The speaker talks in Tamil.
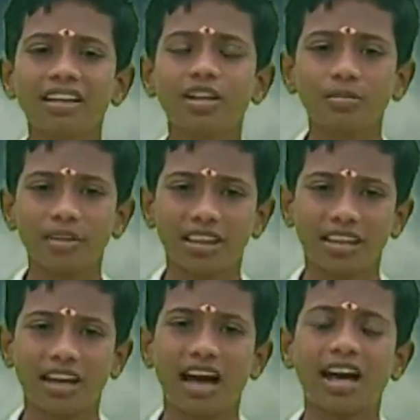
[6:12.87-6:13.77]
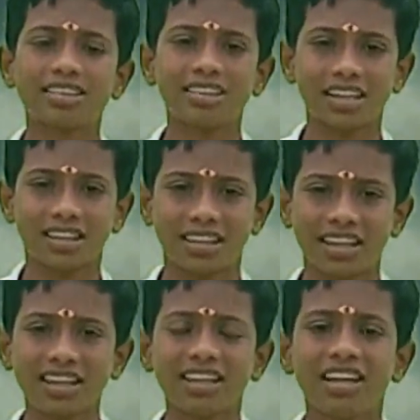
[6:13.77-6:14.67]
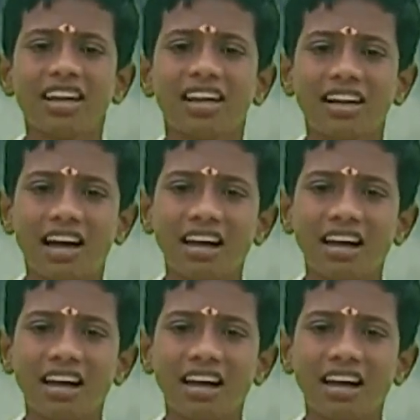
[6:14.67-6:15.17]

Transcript: இந்த அற்புத தியானத்தை